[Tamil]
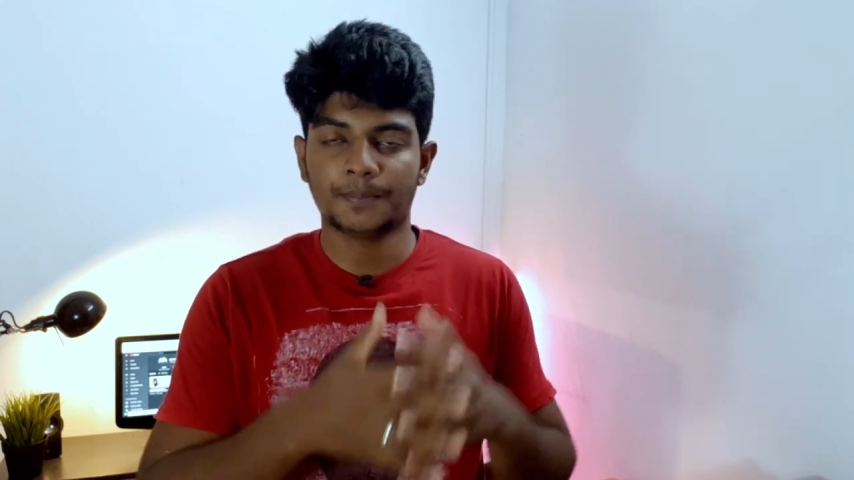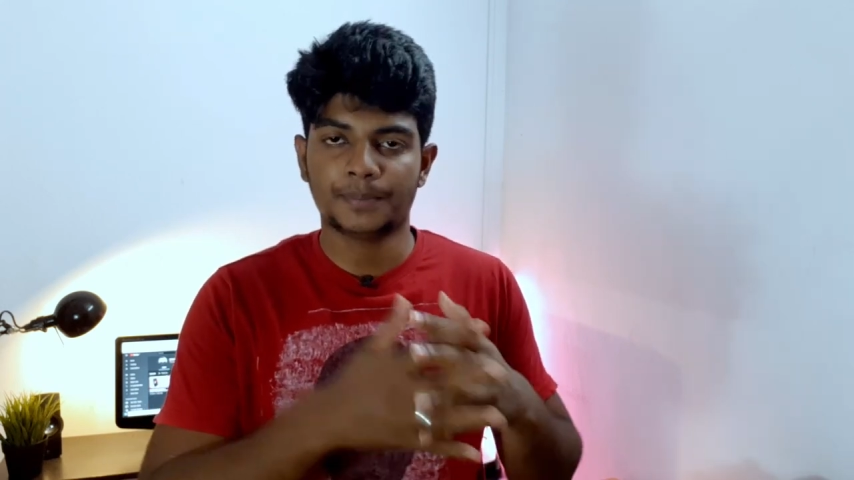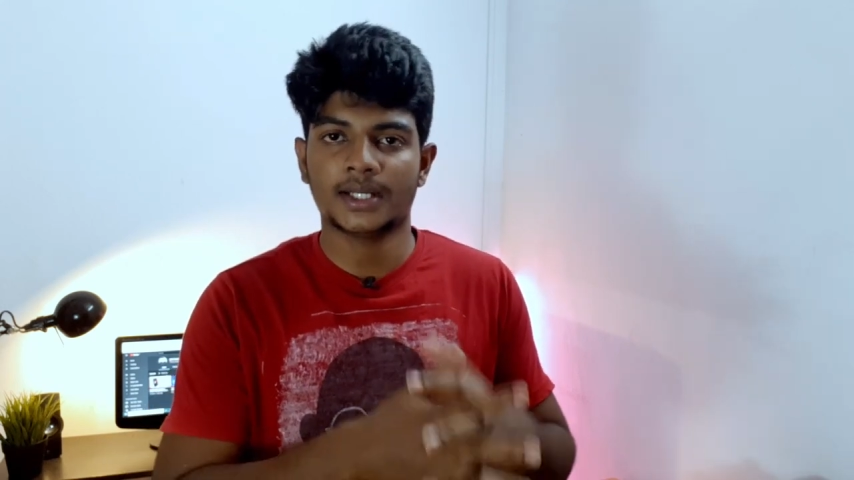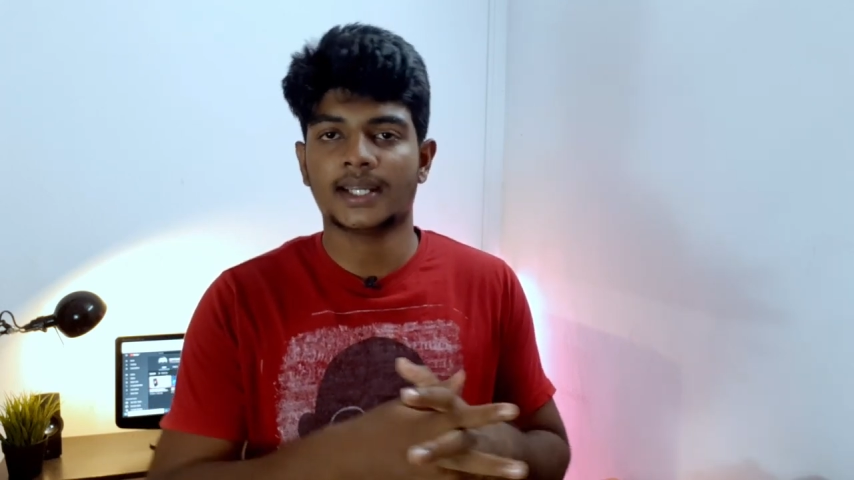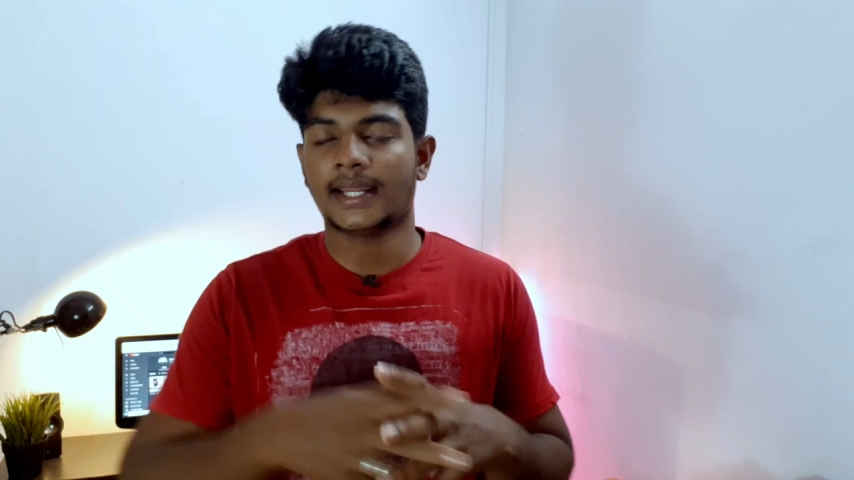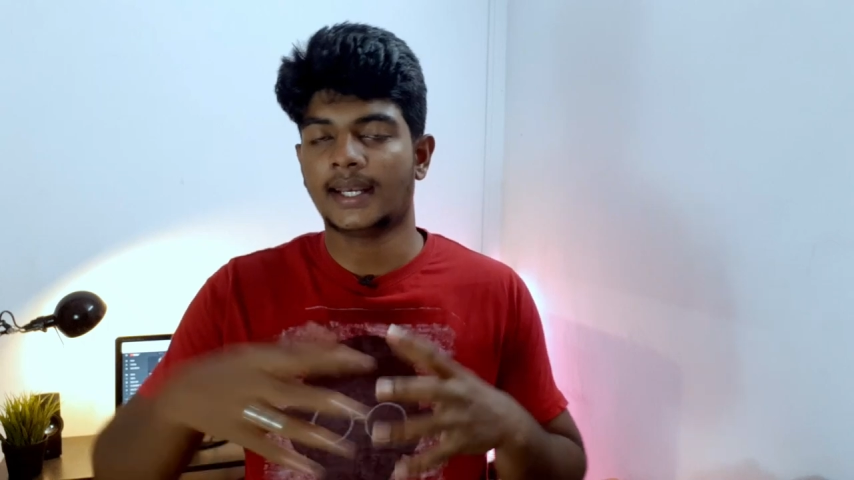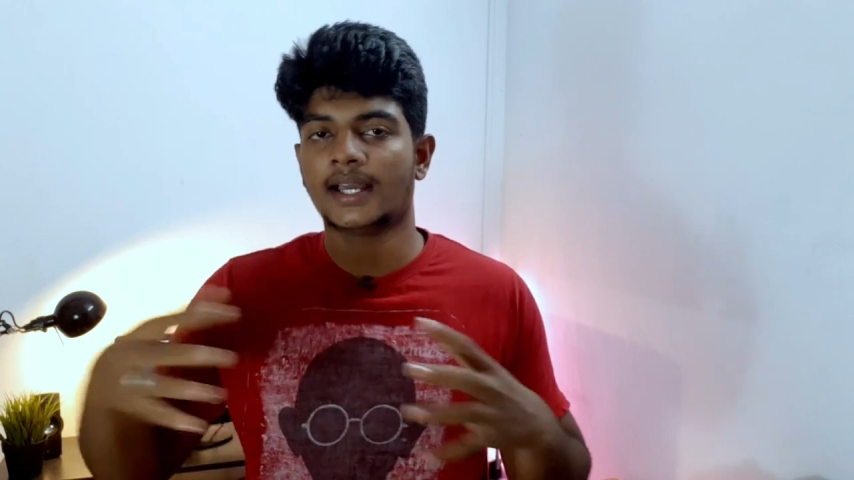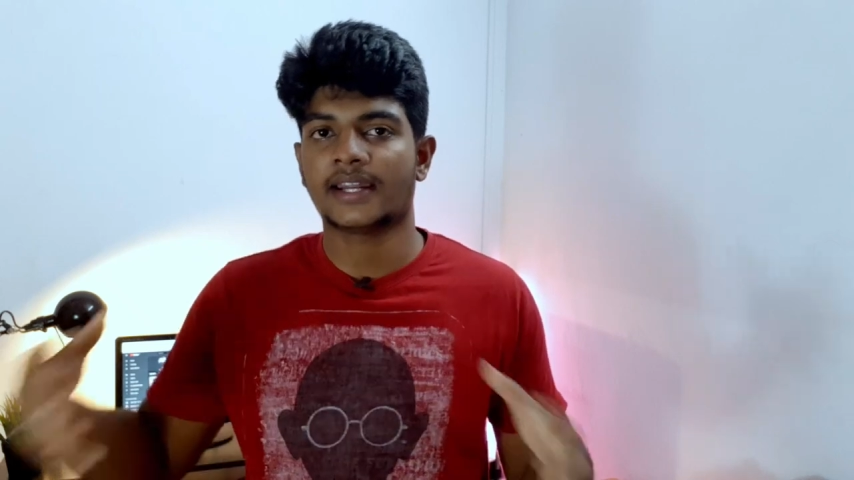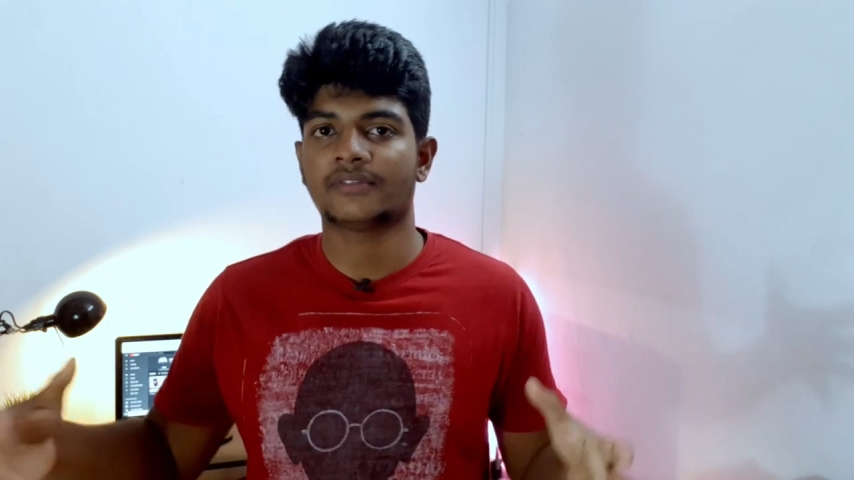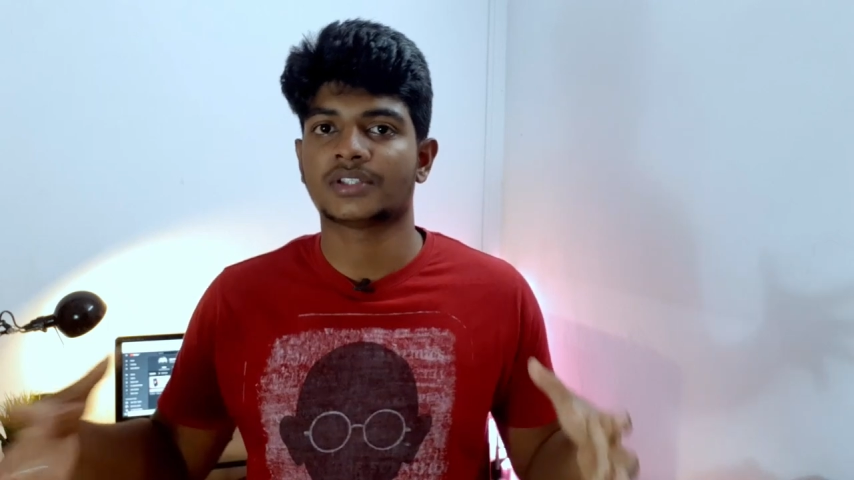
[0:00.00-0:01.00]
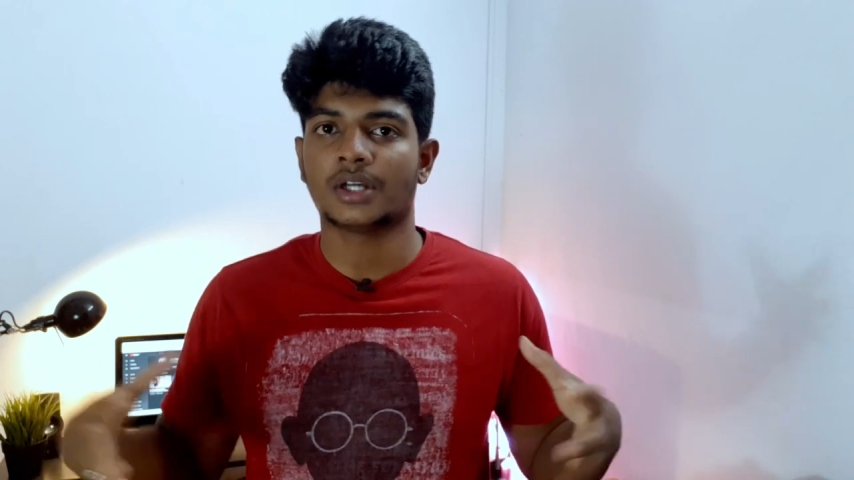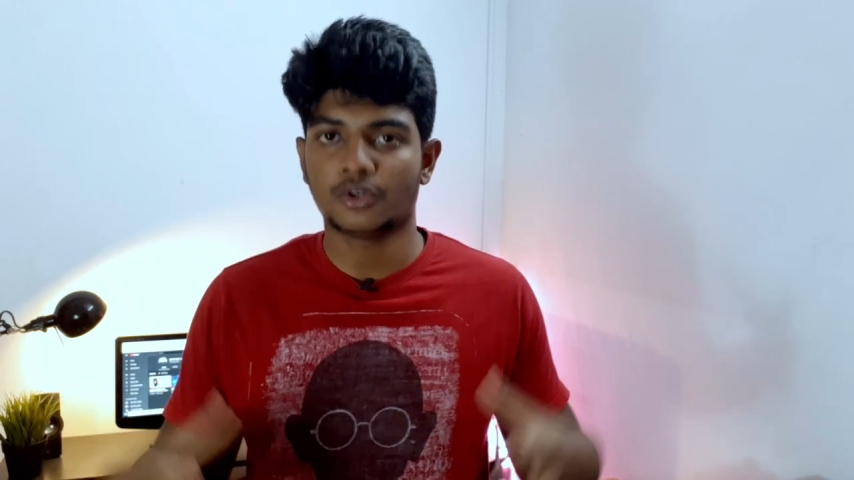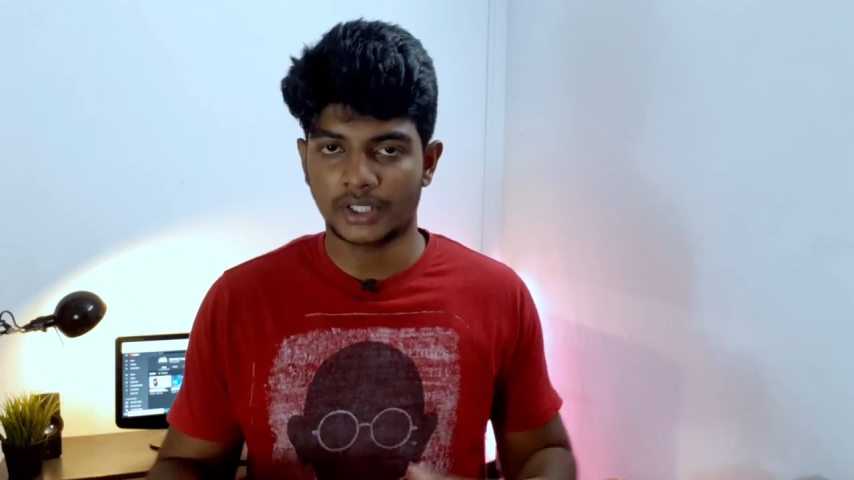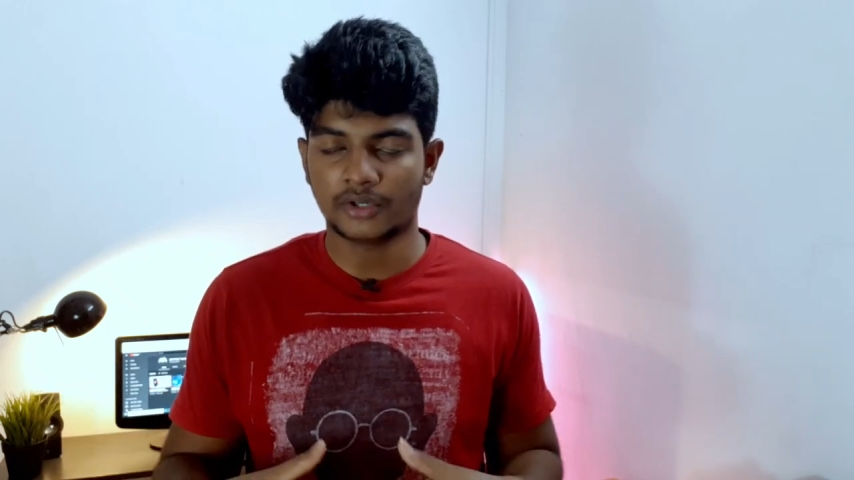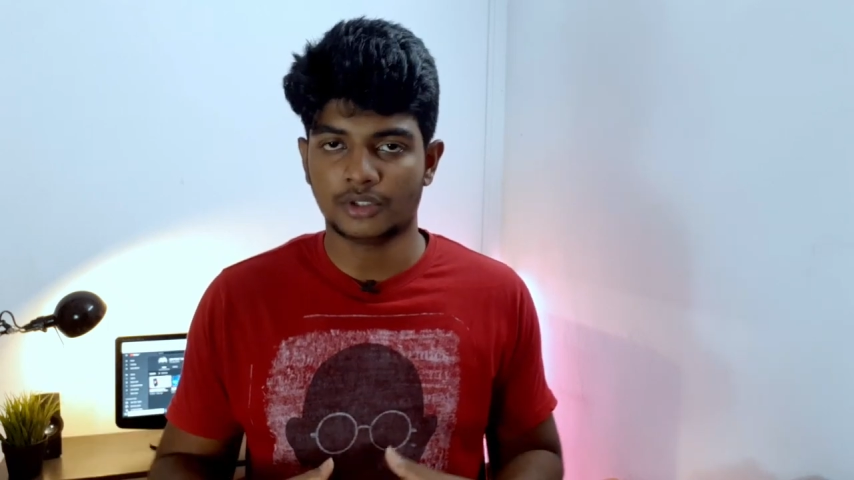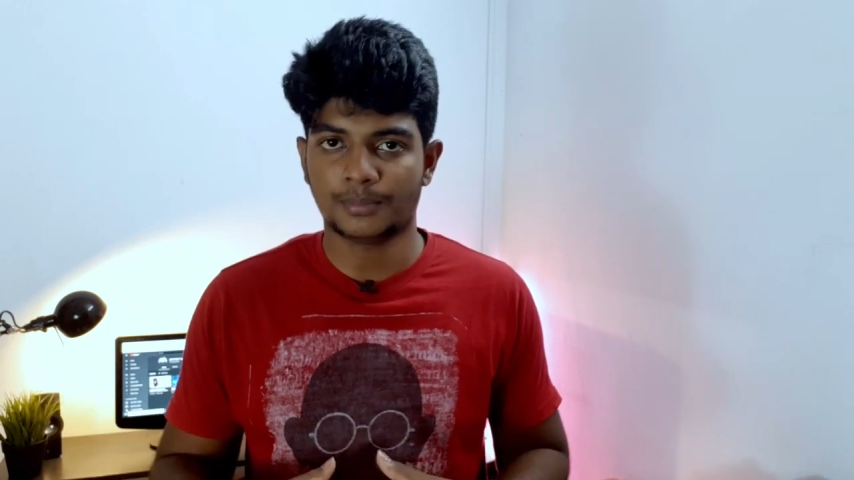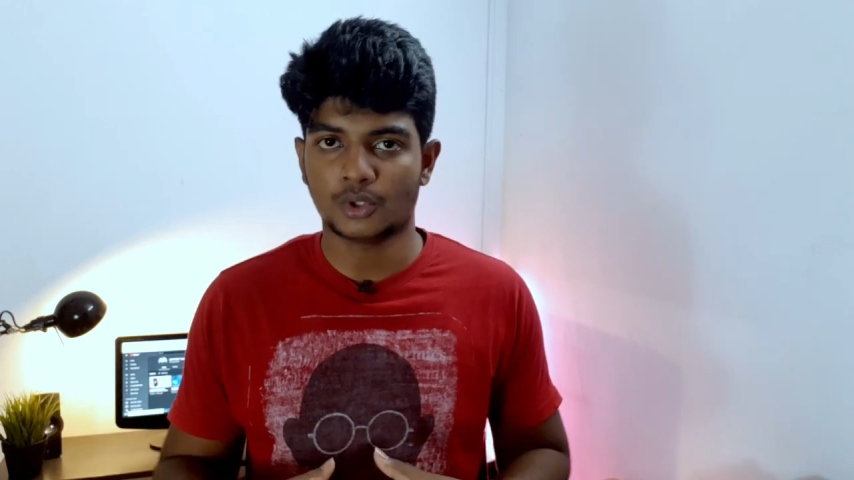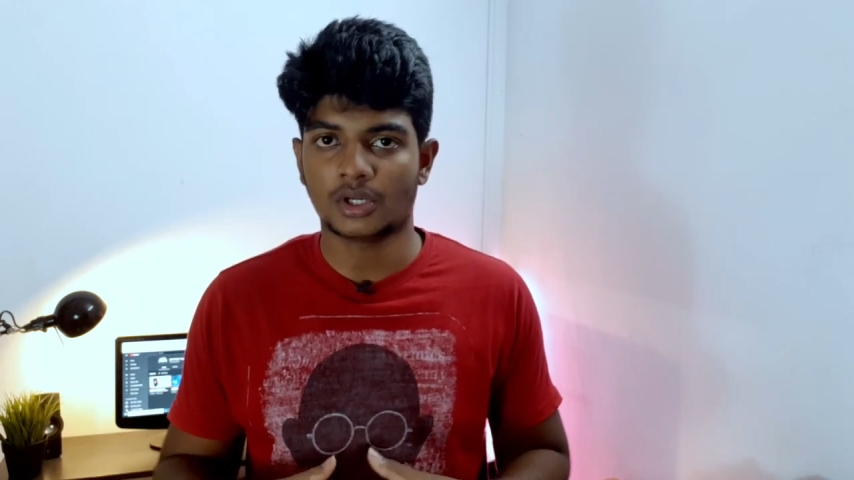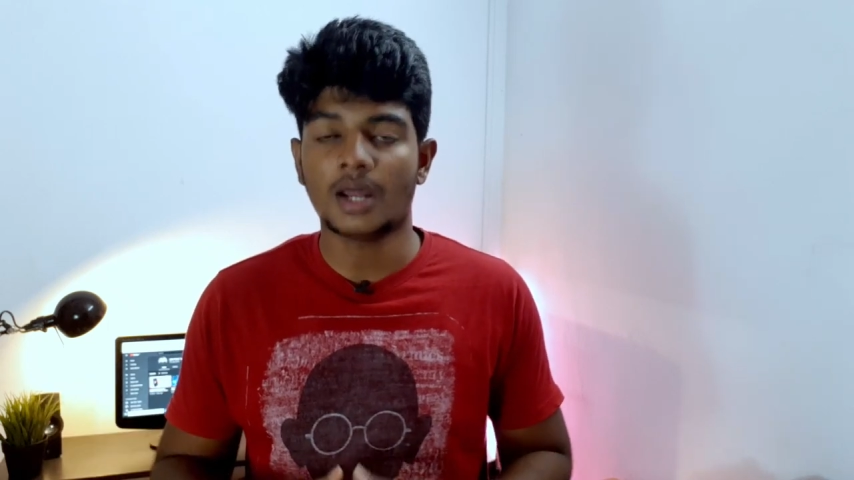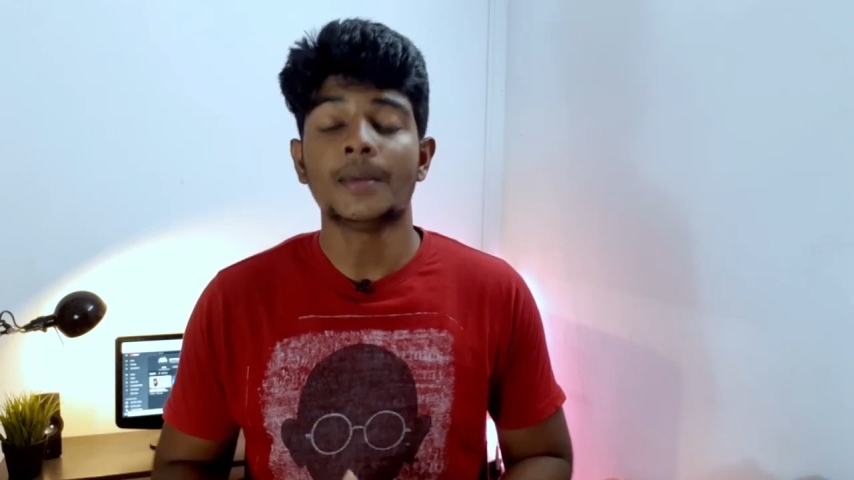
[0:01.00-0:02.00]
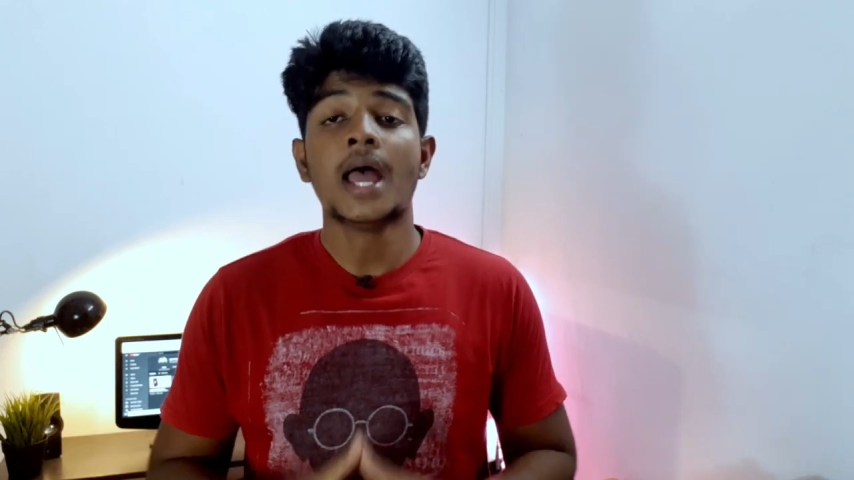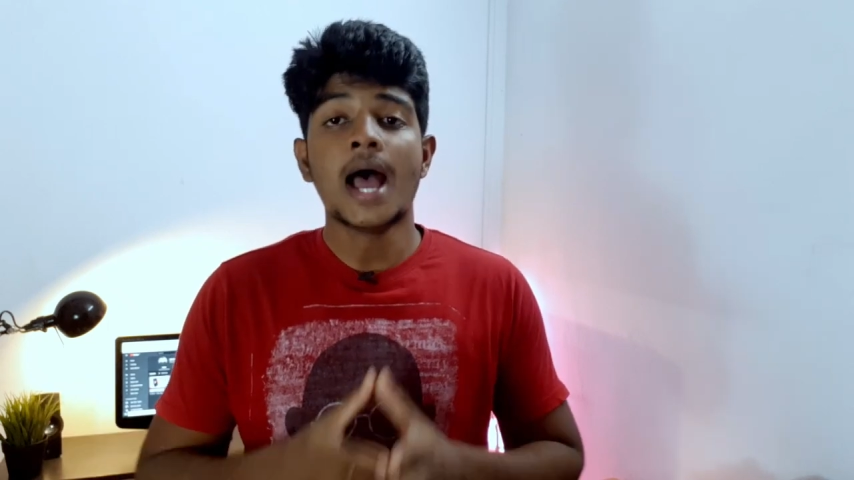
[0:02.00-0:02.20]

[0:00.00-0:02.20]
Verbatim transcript: இப்போ இருக்கிற எல்லா கிராஃபிக்ஸ் கார்டும் நீங்கள் வந்து போட்டுக்கலாம்